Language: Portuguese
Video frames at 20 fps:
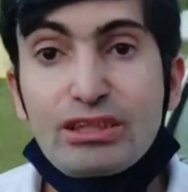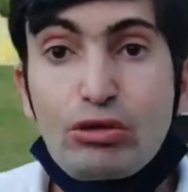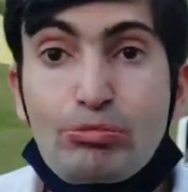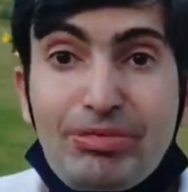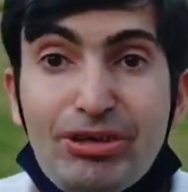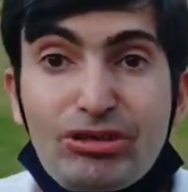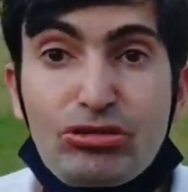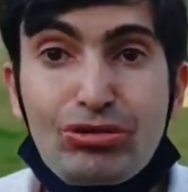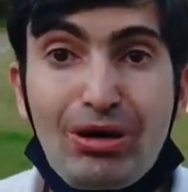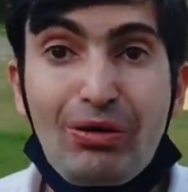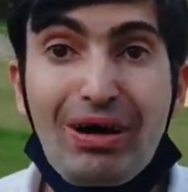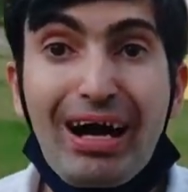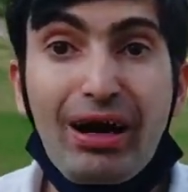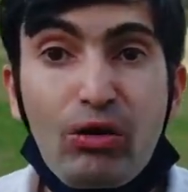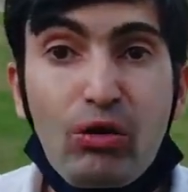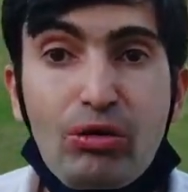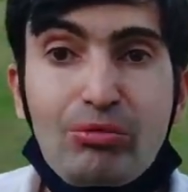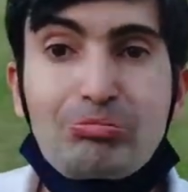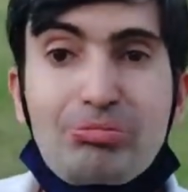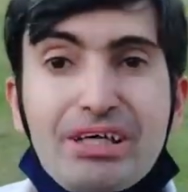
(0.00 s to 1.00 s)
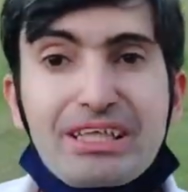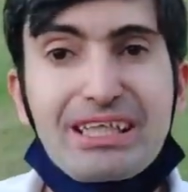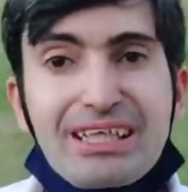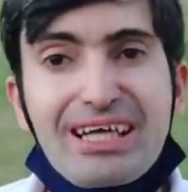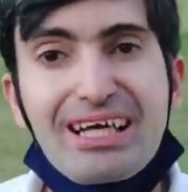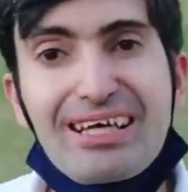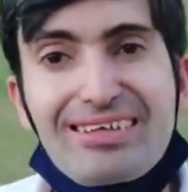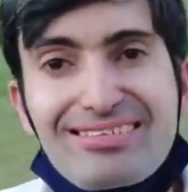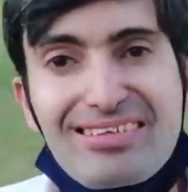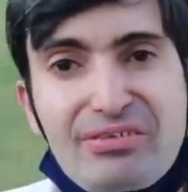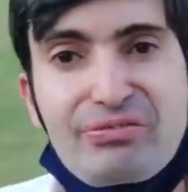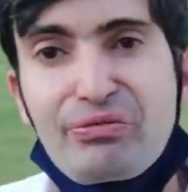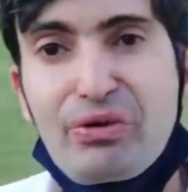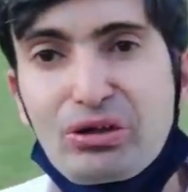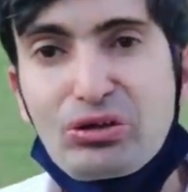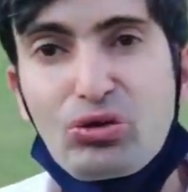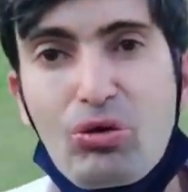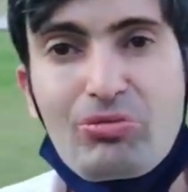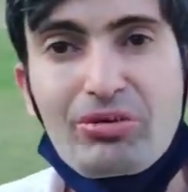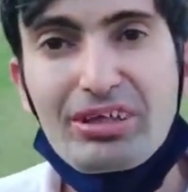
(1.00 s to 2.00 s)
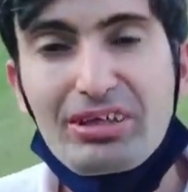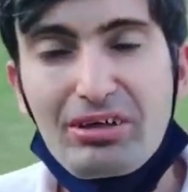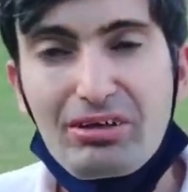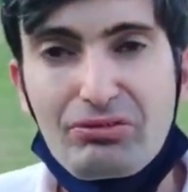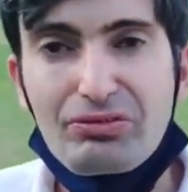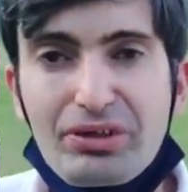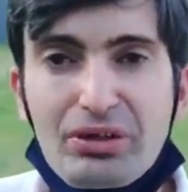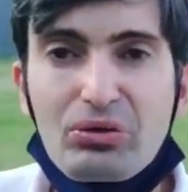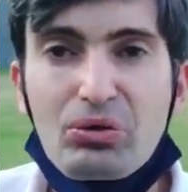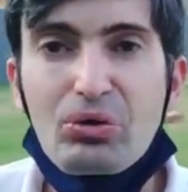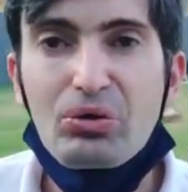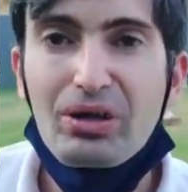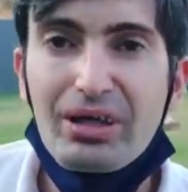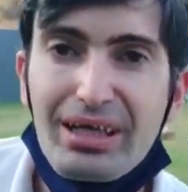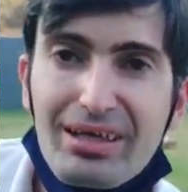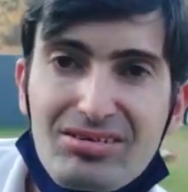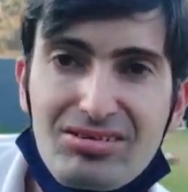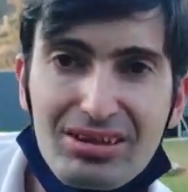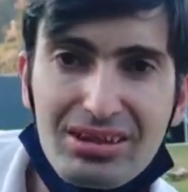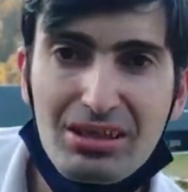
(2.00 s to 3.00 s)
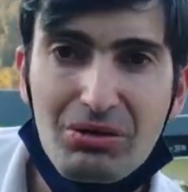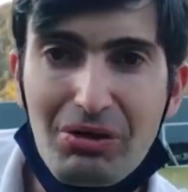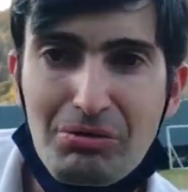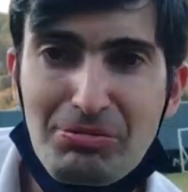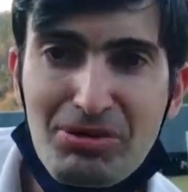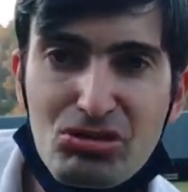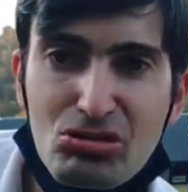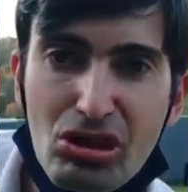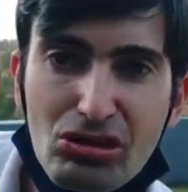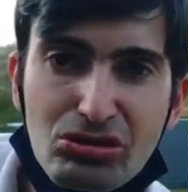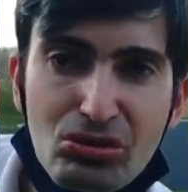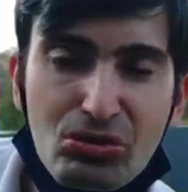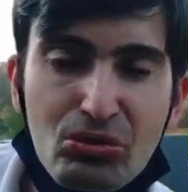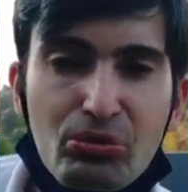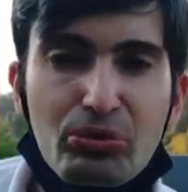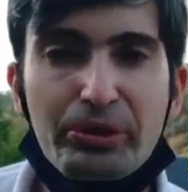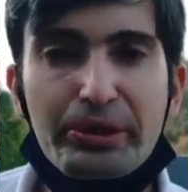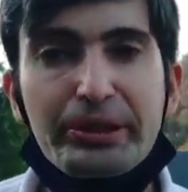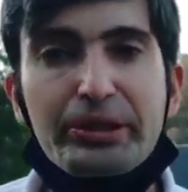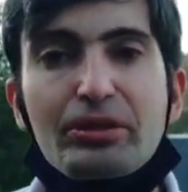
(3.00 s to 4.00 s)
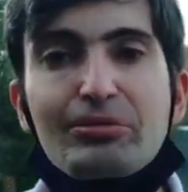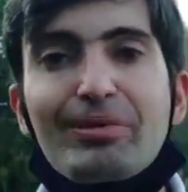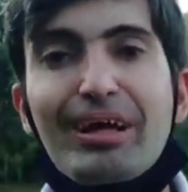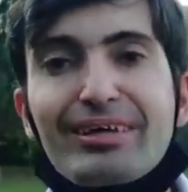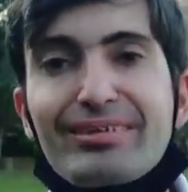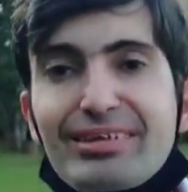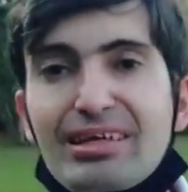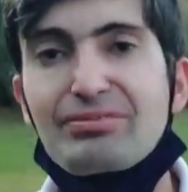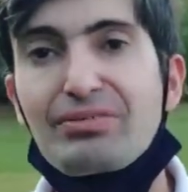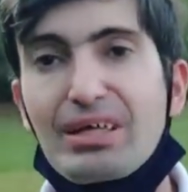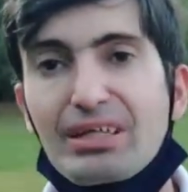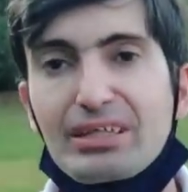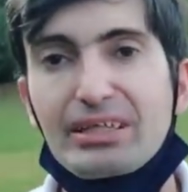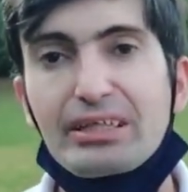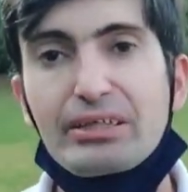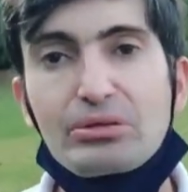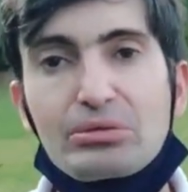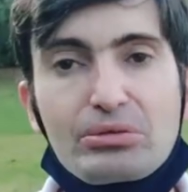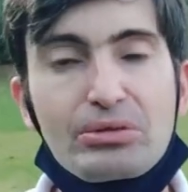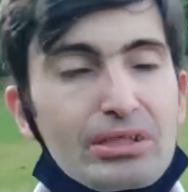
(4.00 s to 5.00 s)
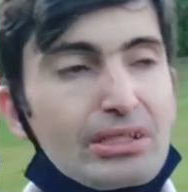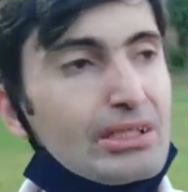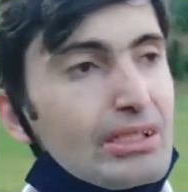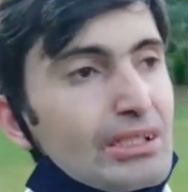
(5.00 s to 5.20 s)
Então pessoal, acompanha essa foto como que ela ficou. Esse aqui é um episódio curto, mas está valendo.